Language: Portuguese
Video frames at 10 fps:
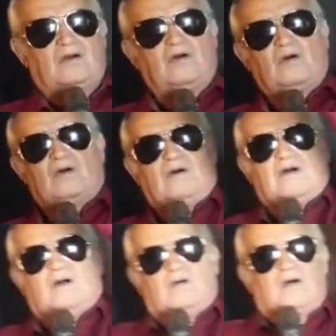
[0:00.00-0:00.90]
o,
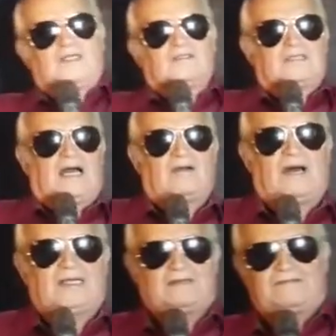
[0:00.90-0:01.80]
o anjo da
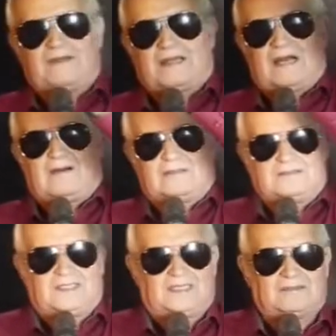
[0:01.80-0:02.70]
guarda fica
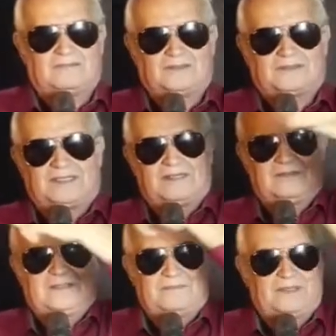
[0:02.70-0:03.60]
rodeando você,
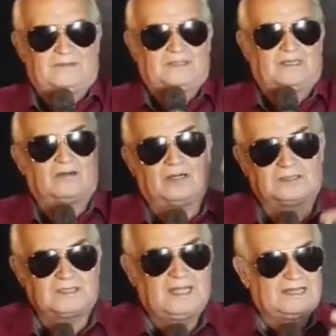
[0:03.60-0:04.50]
o inimigo de
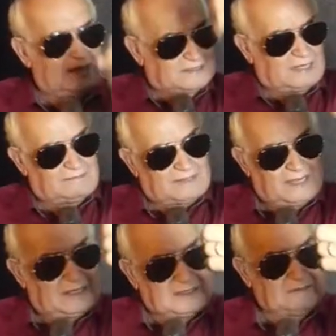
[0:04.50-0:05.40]
longe, quem estava
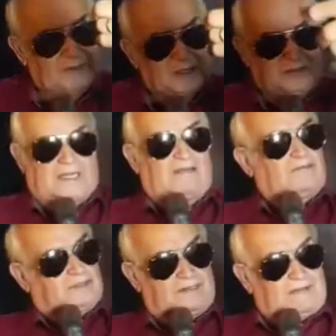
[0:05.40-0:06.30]
querendo te prejudicar, e
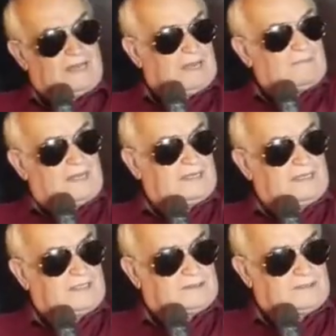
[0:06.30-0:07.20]
você vai lá para a
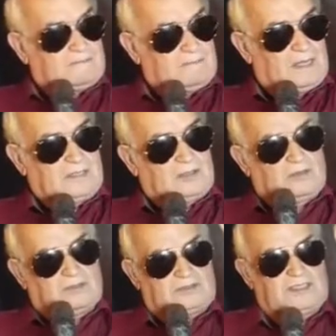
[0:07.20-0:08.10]
igreja.
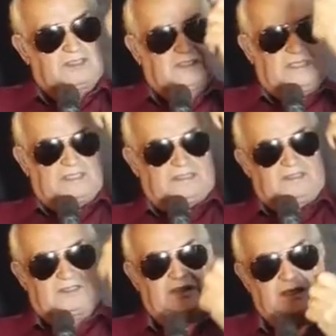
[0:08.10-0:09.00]
Então, quando você chega
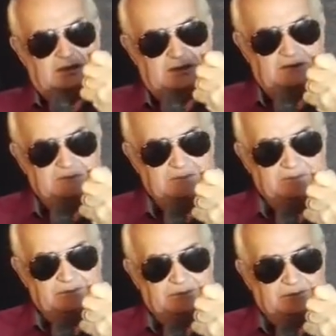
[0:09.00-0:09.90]
aqui, senta,
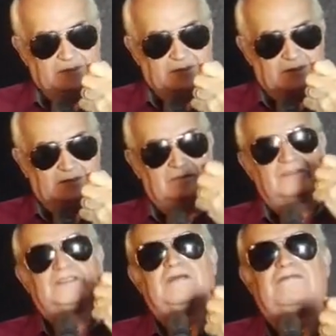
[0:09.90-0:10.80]

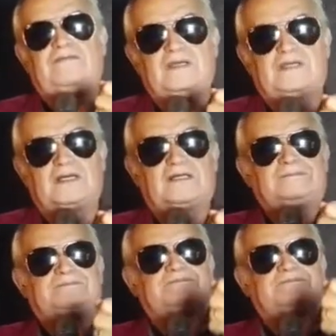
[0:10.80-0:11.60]
você fica